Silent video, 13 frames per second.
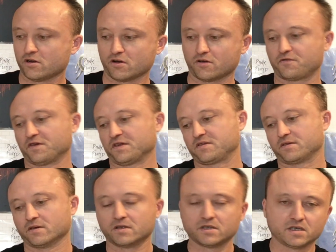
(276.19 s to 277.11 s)
En fait,
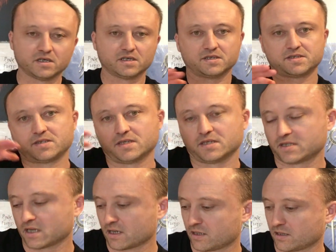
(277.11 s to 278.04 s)
c'est
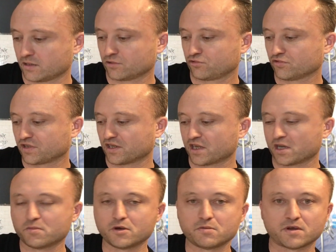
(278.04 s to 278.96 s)
un, tout un
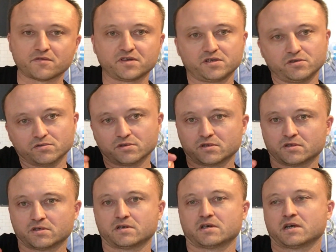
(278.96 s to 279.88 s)
album avec
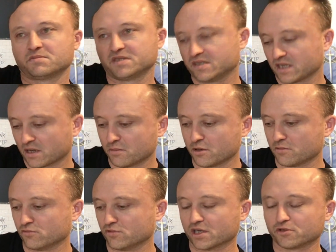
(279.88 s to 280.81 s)
un, petit
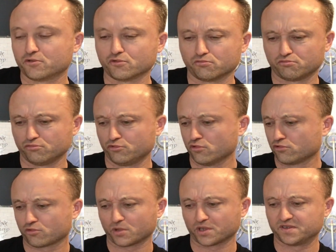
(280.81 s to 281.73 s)
album où il y a deux ou
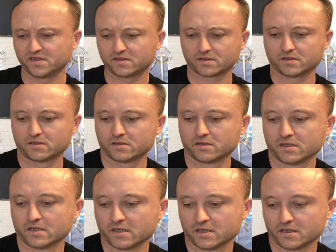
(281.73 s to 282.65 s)
trois titres.
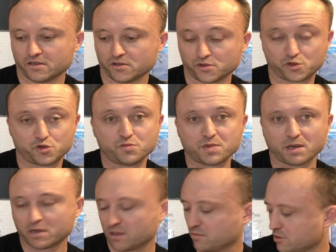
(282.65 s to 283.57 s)

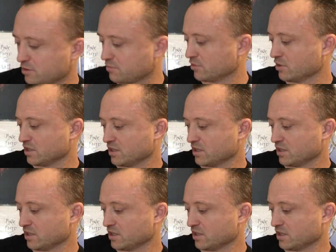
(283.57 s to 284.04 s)
Superbe album.